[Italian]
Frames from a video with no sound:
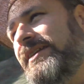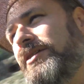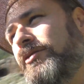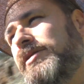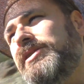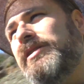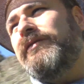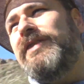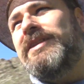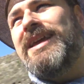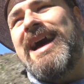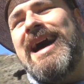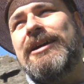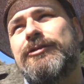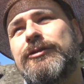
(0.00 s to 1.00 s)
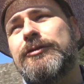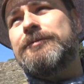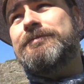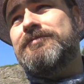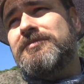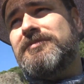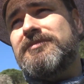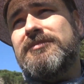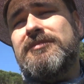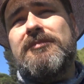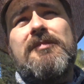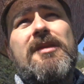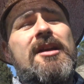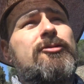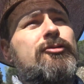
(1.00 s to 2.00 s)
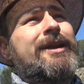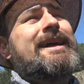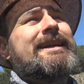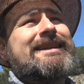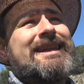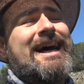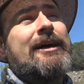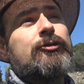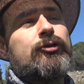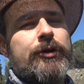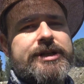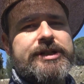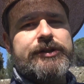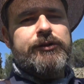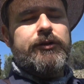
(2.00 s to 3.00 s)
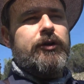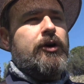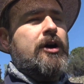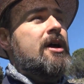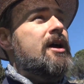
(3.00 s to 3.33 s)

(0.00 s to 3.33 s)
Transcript: di questo anfiteatro non è tanto e solo